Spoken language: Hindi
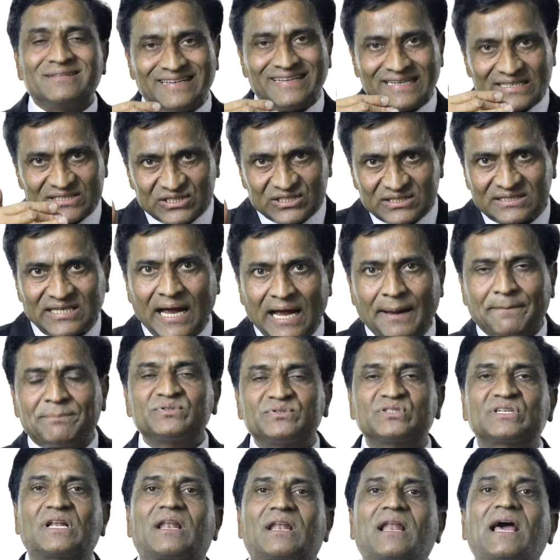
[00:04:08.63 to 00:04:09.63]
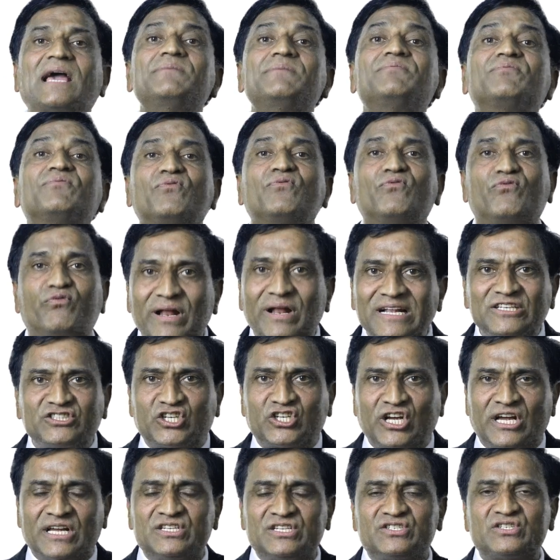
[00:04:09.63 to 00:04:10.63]
दी स्टेप लाइफ विल
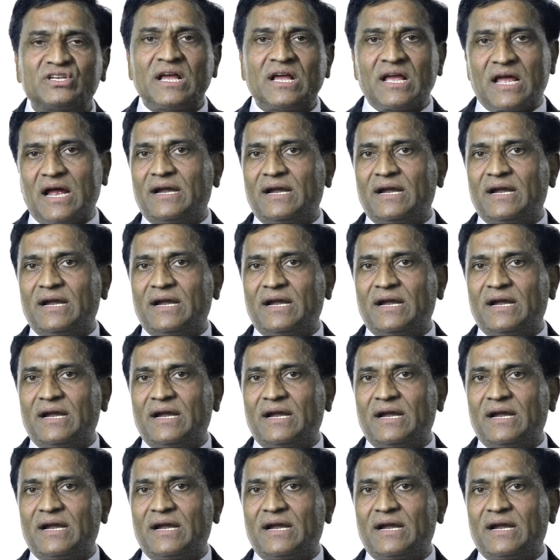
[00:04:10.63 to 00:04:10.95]
चेंज